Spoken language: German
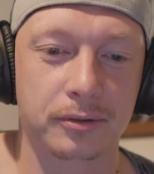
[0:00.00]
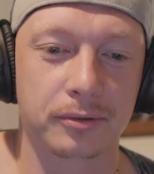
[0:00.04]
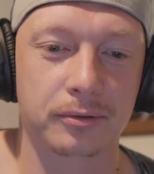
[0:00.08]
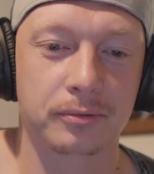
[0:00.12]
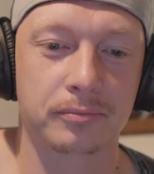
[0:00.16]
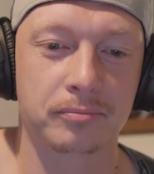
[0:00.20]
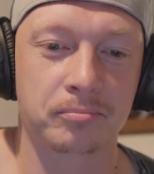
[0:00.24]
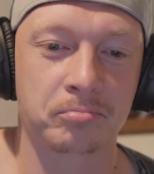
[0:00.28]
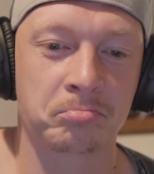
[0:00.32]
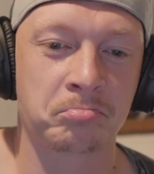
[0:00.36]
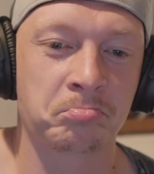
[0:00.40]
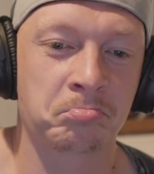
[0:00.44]

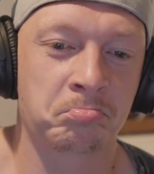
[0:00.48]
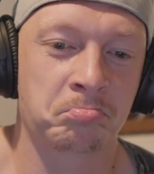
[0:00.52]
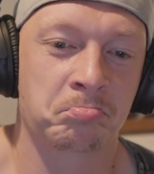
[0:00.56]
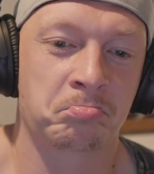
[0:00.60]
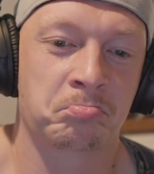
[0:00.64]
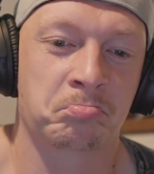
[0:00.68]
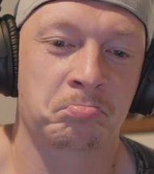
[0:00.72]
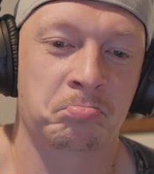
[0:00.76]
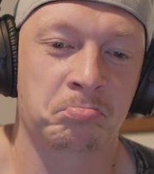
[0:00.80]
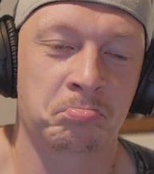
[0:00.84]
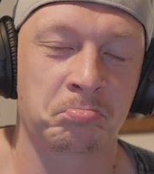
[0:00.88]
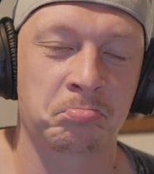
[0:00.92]
Also
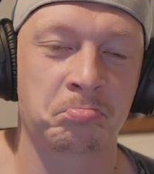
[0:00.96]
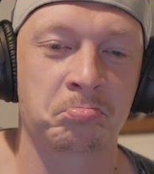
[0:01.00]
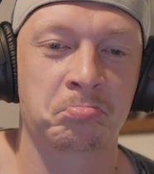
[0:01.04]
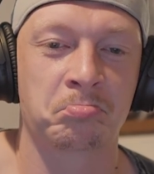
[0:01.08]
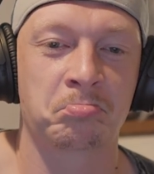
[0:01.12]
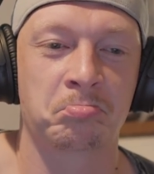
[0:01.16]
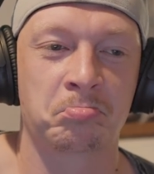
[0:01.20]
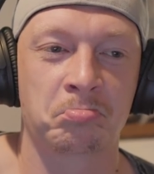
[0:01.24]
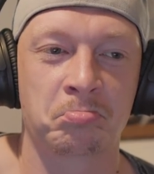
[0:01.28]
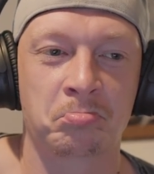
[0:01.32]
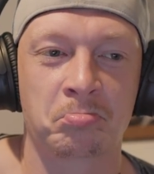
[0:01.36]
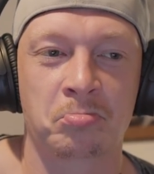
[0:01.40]

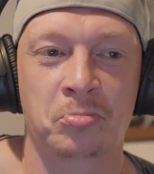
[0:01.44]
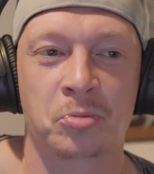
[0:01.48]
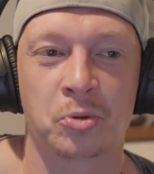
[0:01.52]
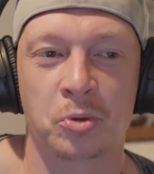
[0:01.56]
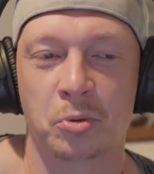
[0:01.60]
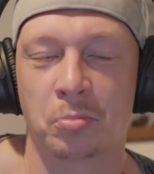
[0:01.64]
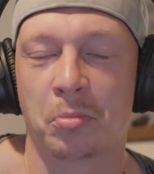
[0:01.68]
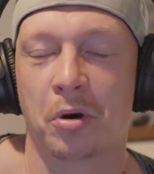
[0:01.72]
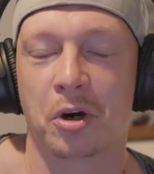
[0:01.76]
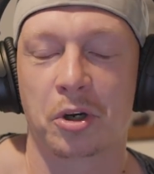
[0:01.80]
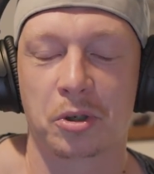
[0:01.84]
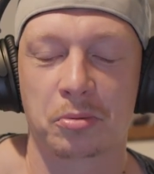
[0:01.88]

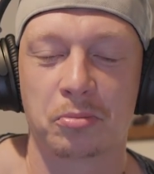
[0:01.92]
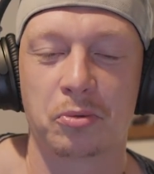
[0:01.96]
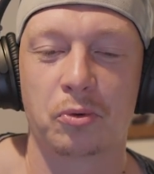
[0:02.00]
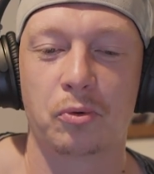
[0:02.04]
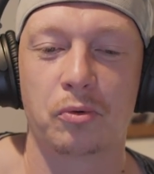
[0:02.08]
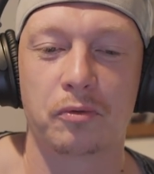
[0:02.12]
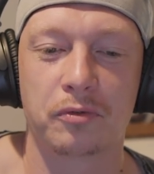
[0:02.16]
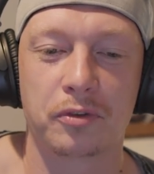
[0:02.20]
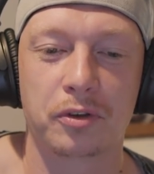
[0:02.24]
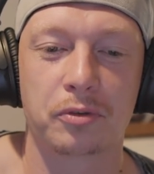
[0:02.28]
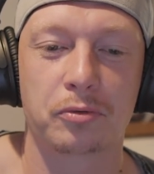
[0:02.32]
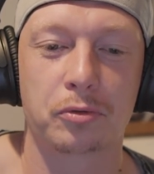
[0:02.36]
das mache ich
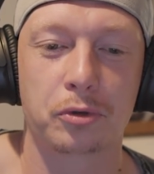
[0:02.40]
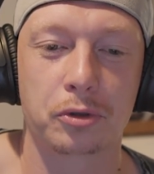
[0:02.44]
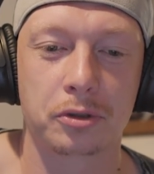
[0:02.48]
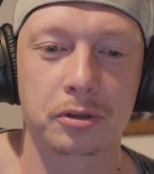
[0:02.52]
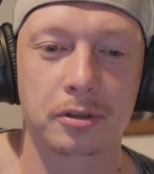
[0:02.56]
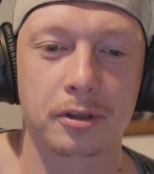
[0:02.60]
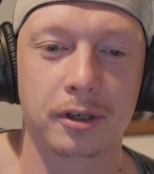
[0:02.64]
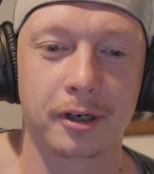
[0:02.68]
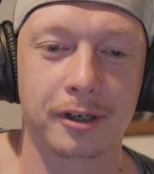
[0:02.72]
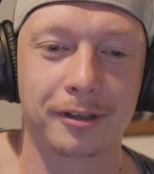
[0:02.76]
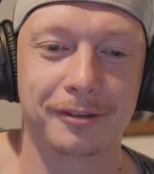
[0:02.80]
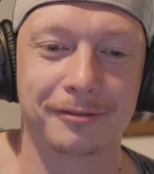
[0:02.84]
beruflich, würde
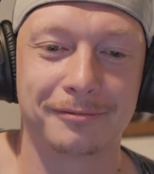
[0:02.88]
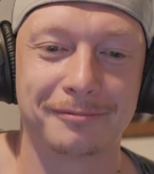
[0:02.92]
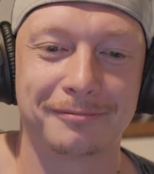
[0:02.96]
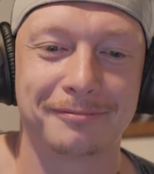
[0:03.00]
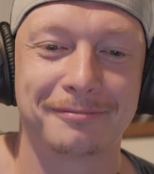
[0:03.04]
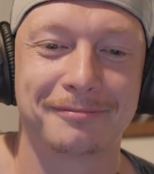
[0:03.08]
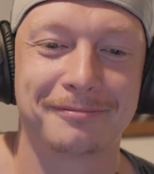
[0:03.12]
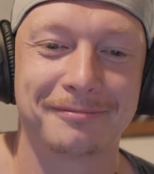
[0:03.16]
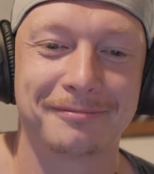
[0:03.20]
ich sagen.